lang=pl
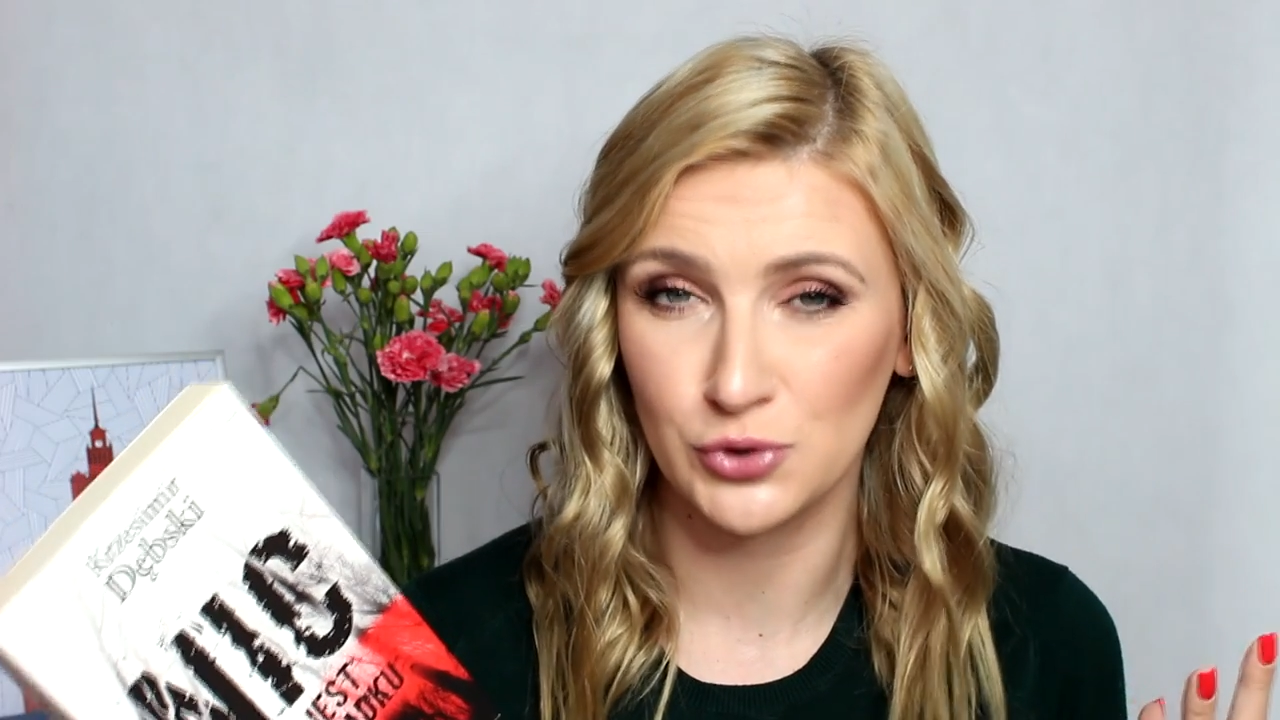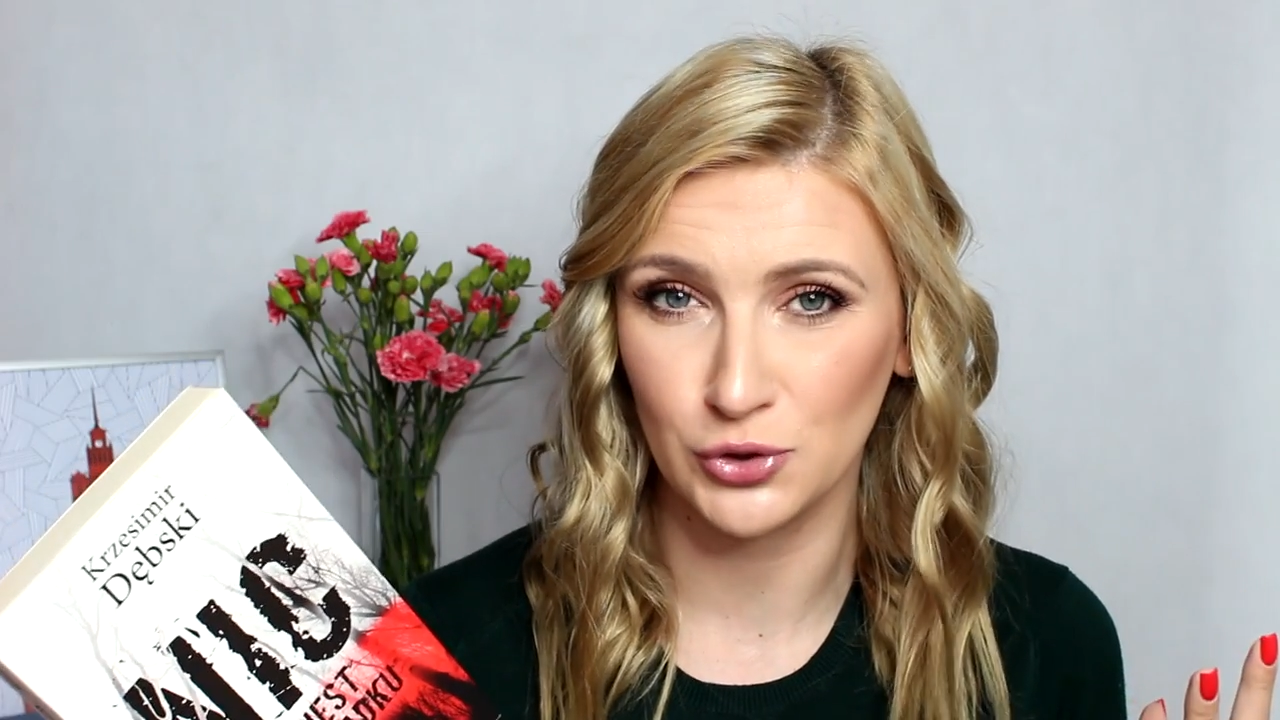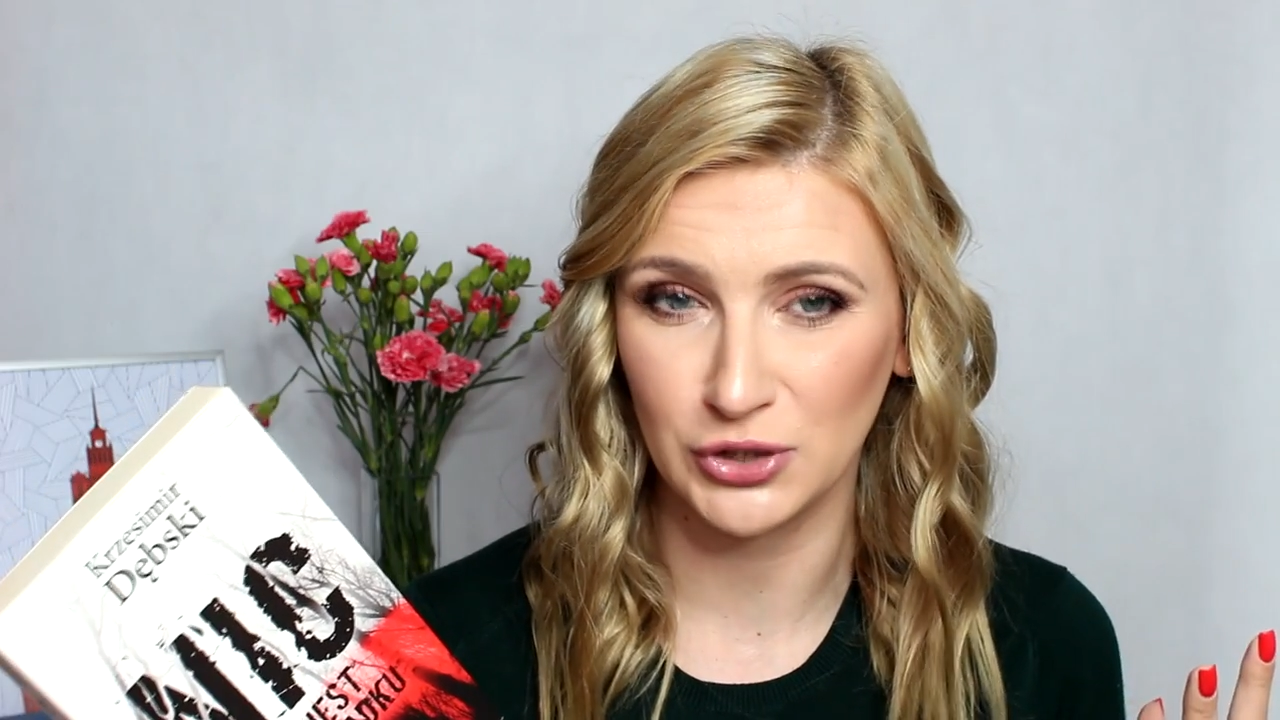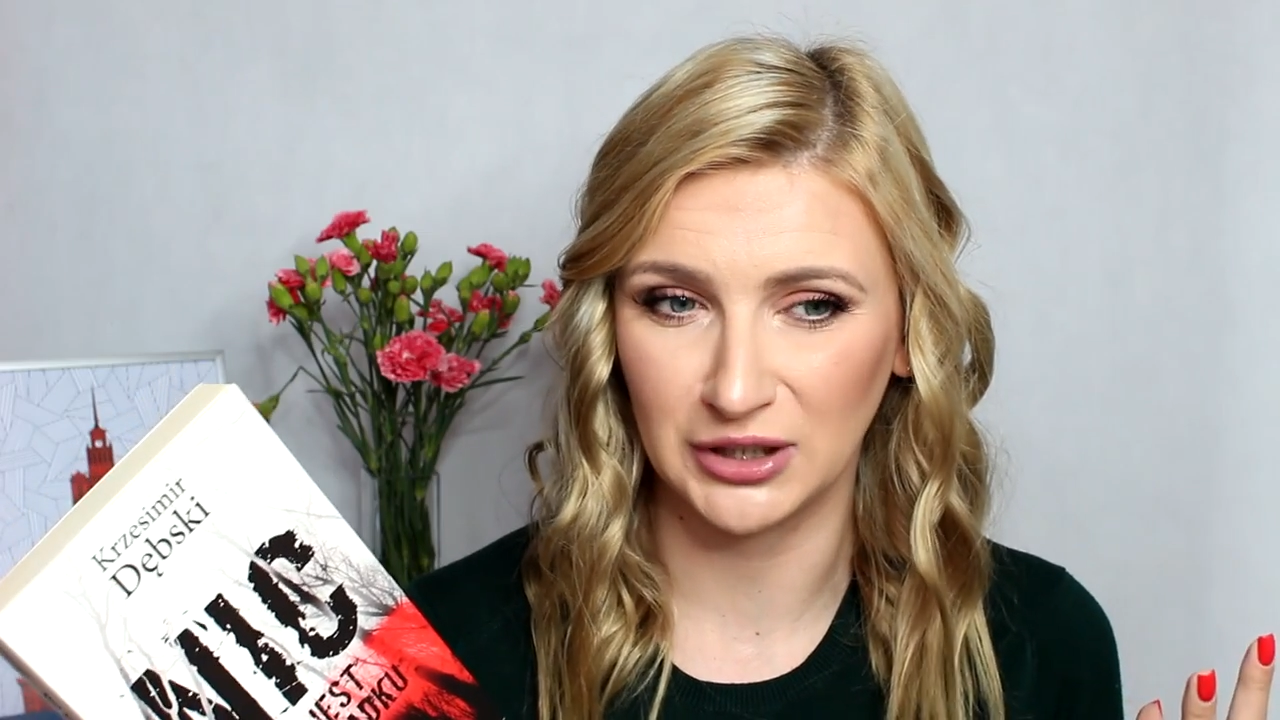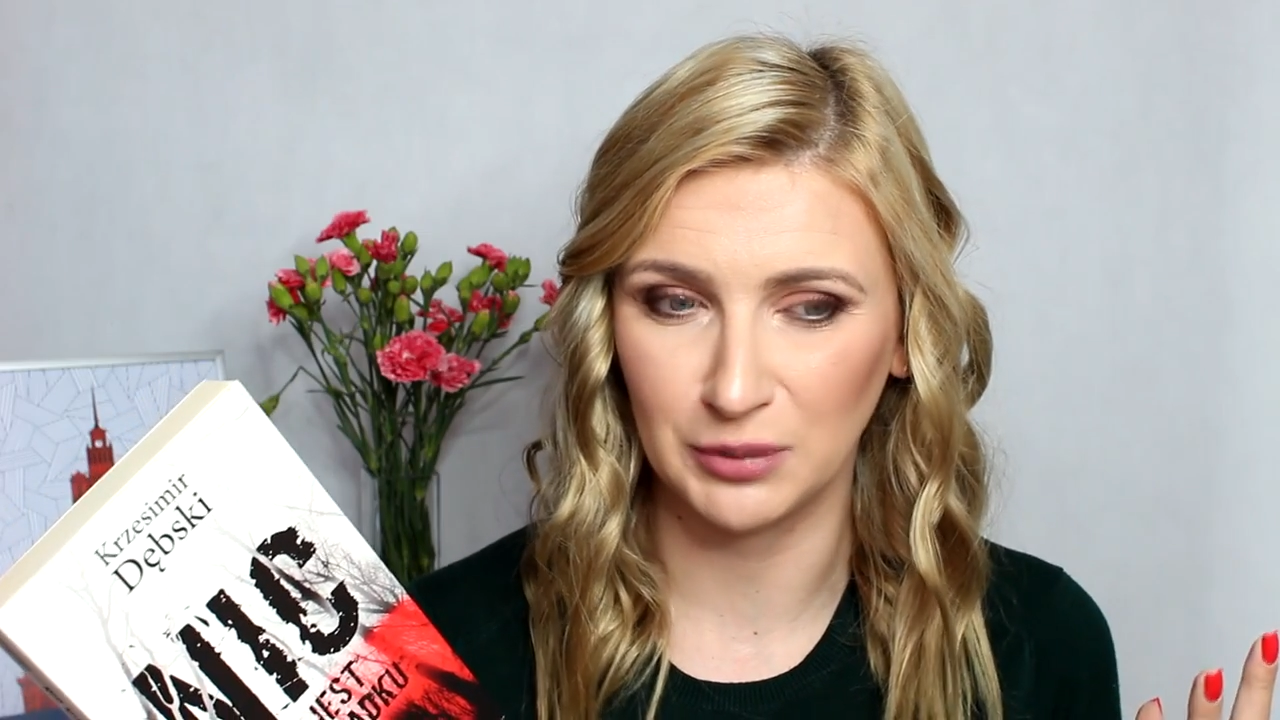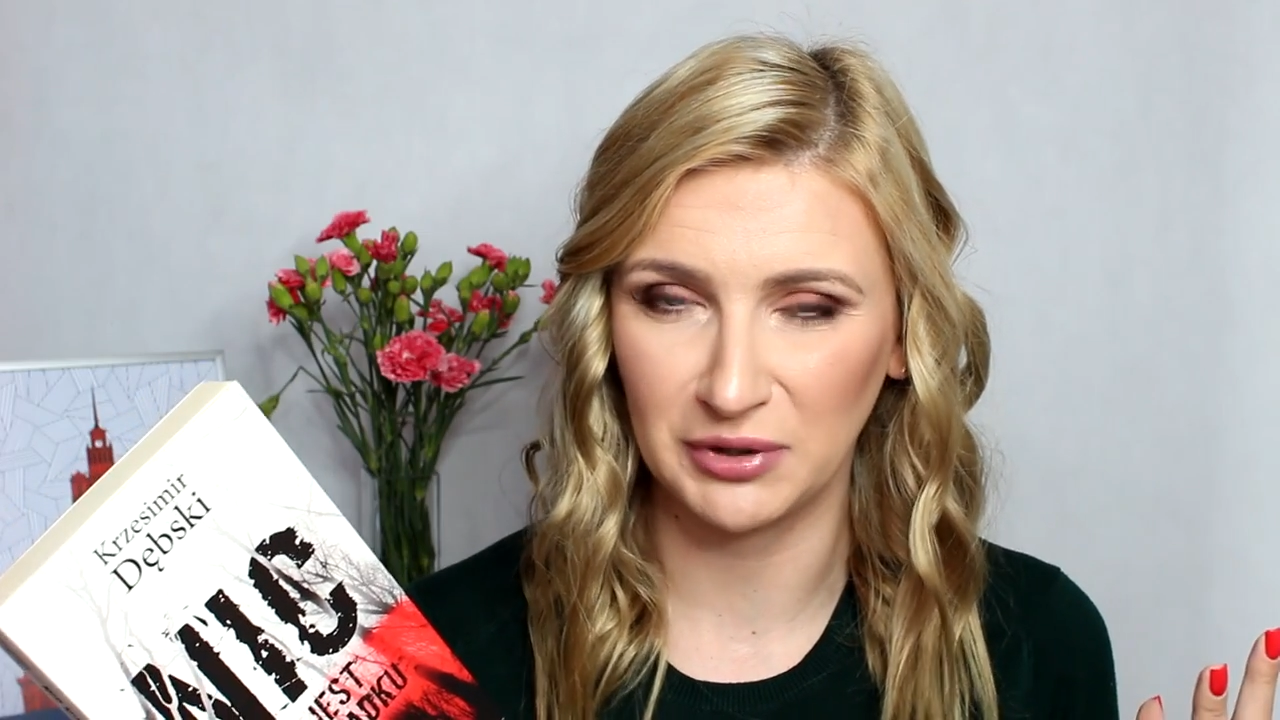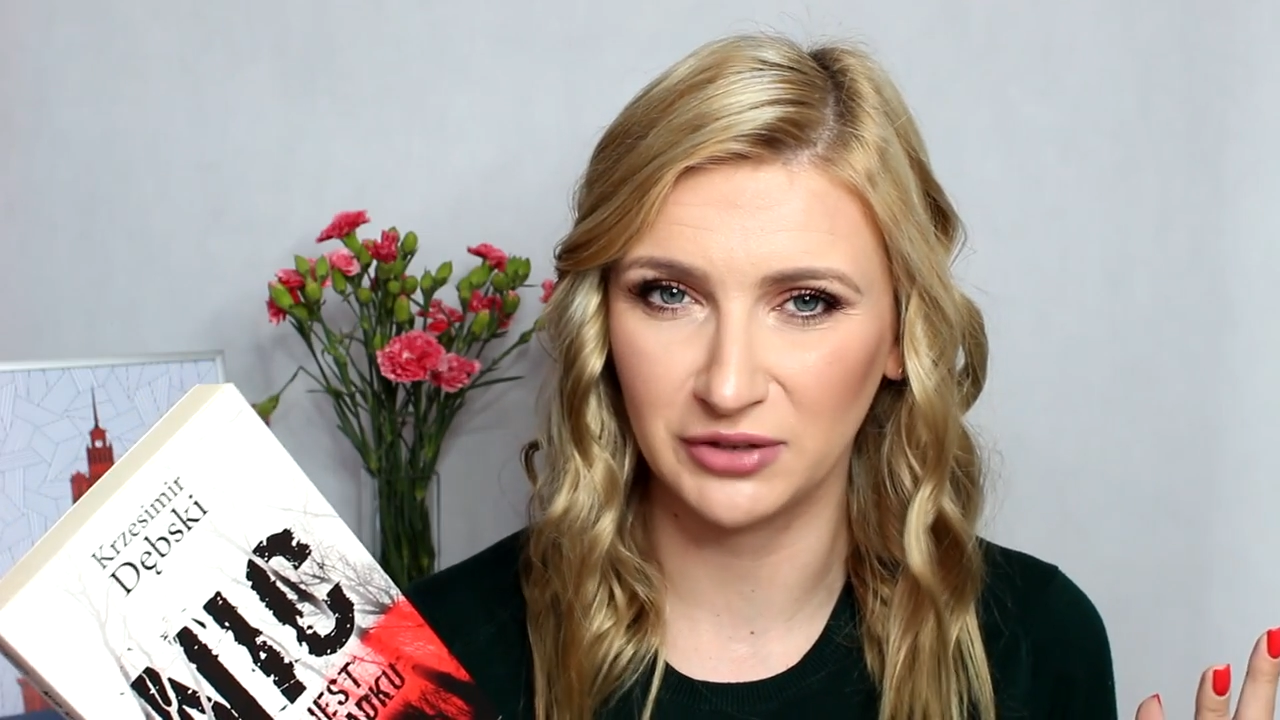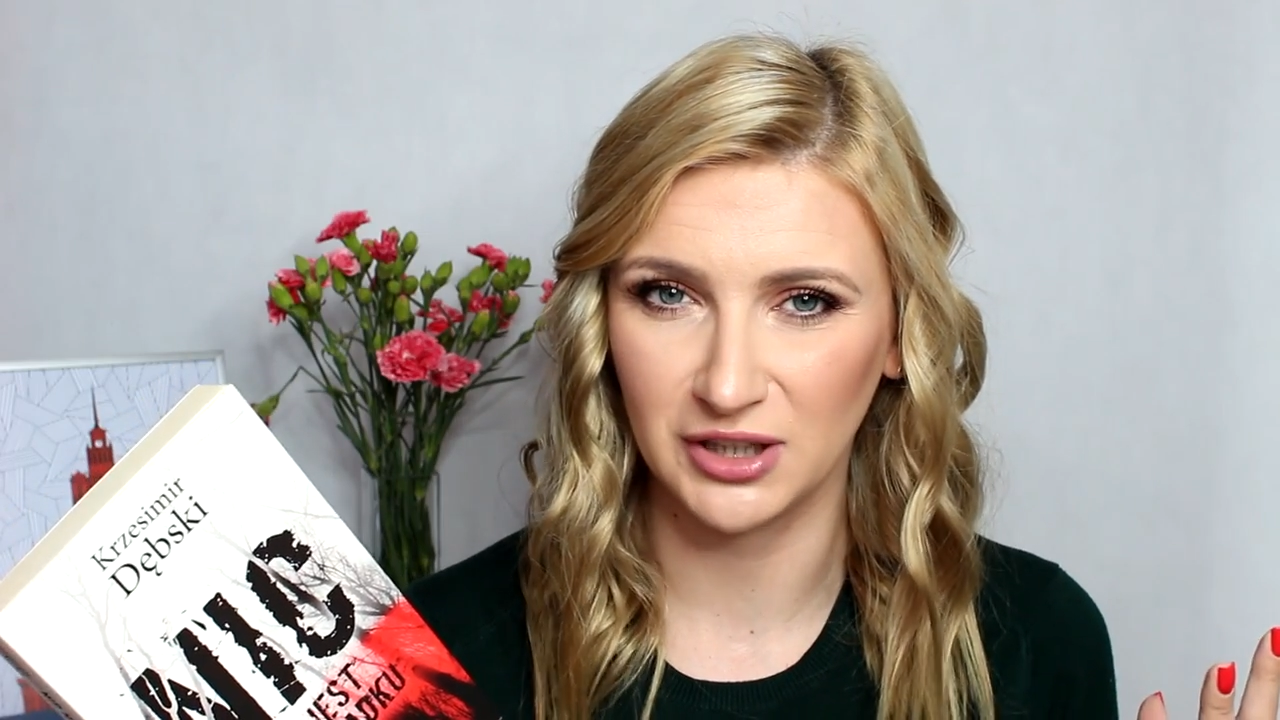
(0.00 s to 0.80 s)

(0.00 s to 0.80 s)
coś tak naprawdę